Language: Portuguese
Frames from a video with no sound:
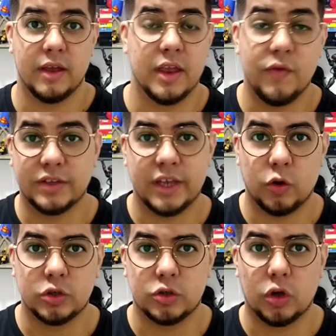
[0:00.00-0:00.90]
E você
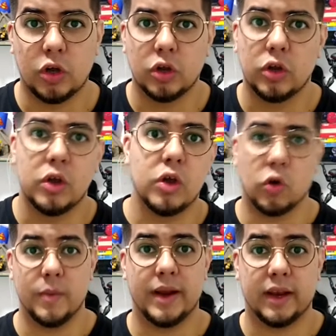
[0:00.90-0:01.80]
gostou?
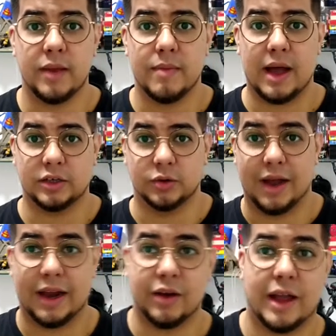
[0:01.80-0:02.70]
Comenta aqui embaixo.
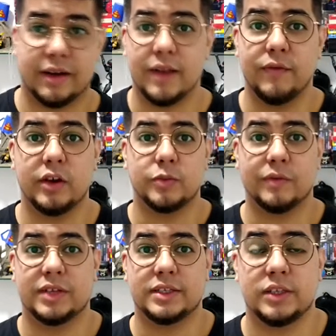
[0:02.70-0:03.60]
Aqui do lado tem vídeos para
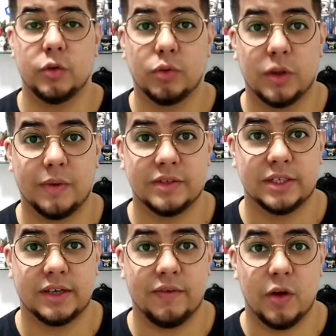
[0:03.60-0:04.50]
você assistir, o botão para você
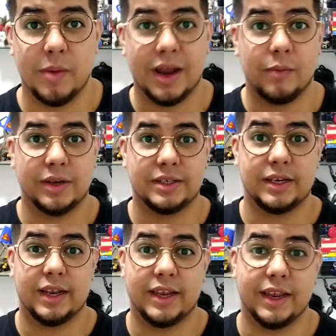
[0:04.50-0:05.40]
inscrever, Obrigado por
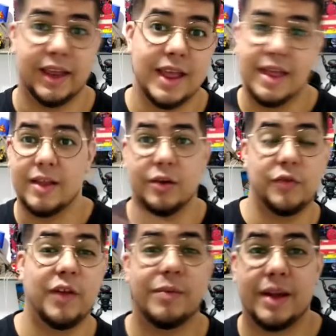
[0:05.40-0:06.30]
assistir aqui. Nos
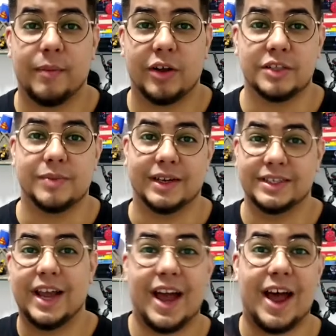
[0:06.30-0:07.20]
vemos na próxima.
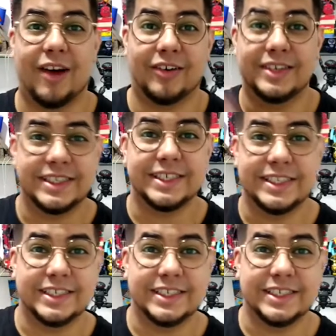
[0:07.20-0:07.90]
Tchau!